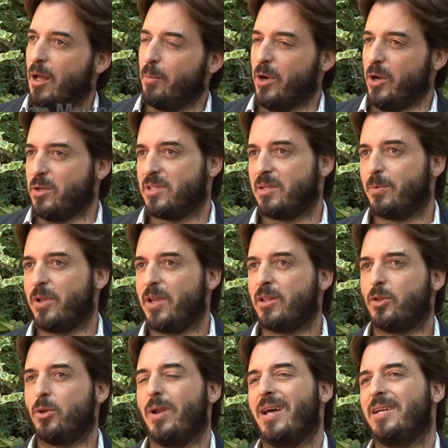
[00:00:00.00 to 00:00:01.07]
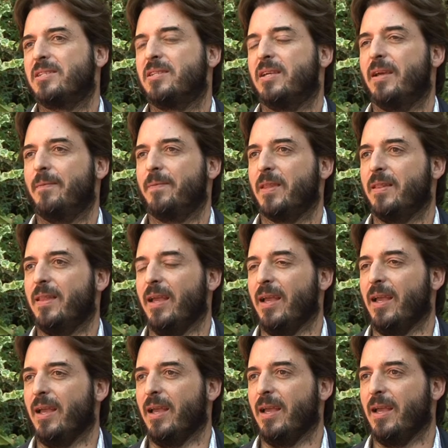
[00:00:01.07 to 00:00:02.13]
Bueno, este proyecto nace
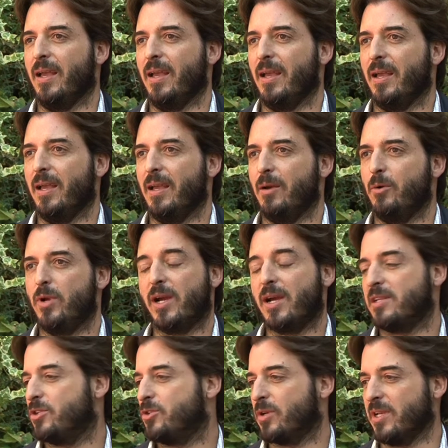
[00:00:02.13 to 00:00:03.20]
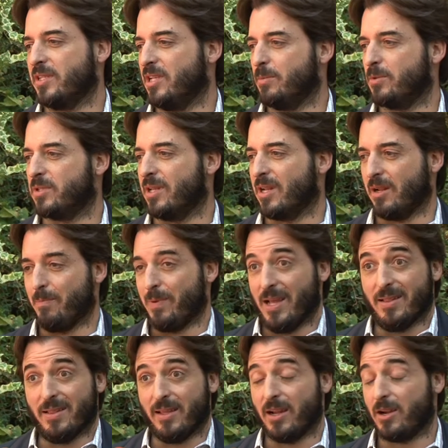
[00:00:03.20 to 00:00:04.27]
de un ejercicio que hicimos de
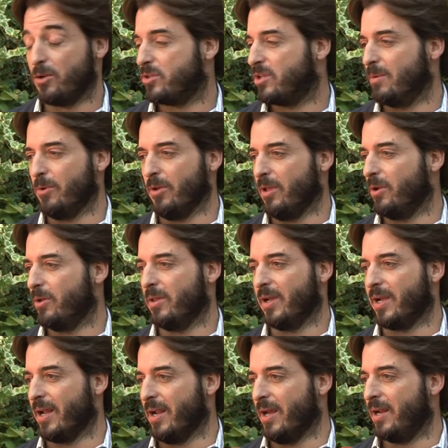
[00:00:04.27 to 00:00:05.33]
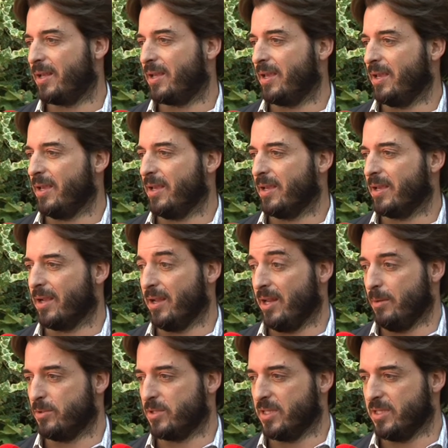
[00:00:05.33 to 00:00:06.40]
replantearnos el modelo de canal que,
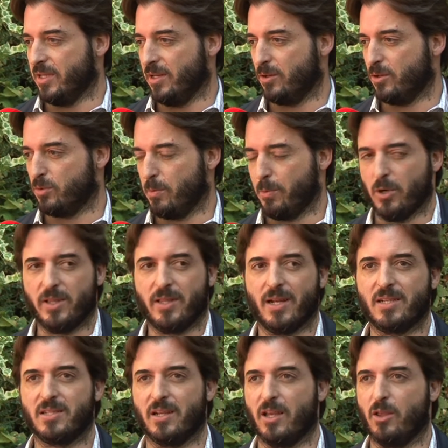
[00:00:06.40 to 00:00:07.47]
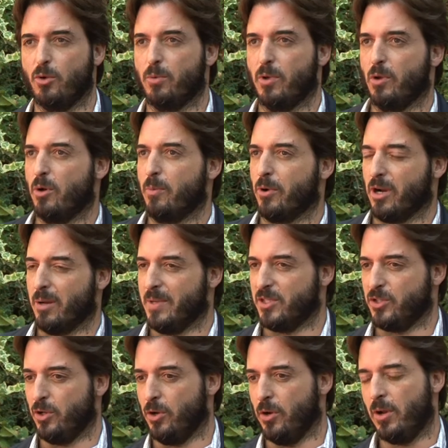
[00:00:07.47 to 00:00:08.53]
queríamos hacer. Cosmopolitan ha seguido un modelo de
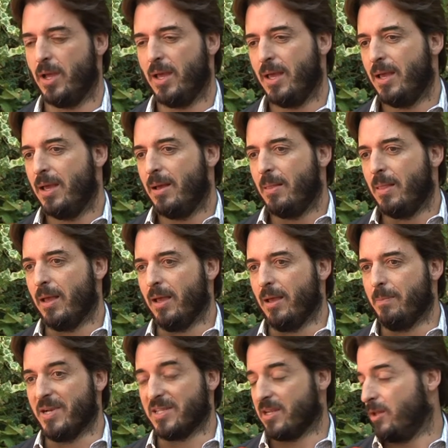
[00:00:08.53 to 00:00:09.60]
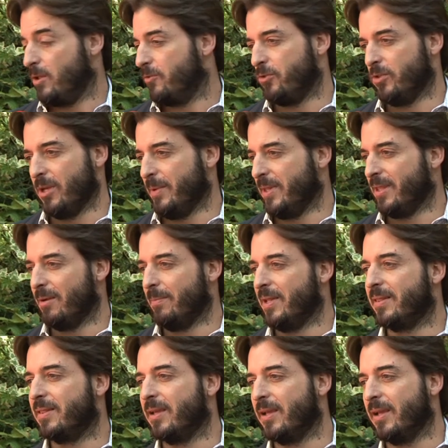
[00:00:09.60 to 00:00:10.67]
programación eh, basado
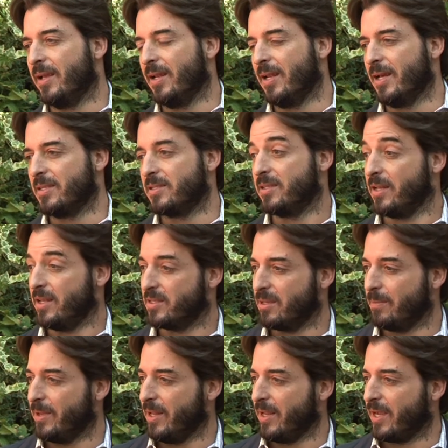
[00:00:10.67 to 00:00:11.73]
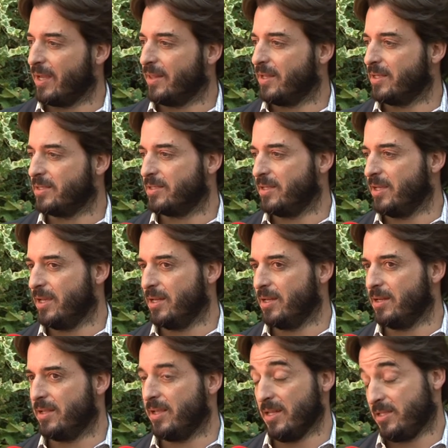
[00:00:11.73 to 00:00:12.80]
fundamentalmente en las series americanas y
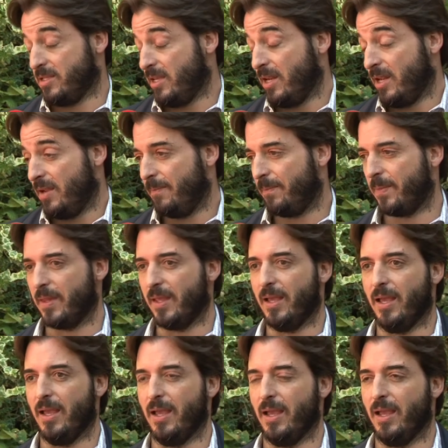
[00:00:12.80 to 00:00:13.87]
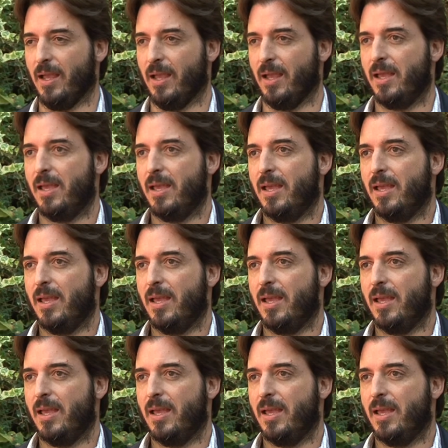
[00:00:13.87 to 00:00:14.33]
el, cine. Eh,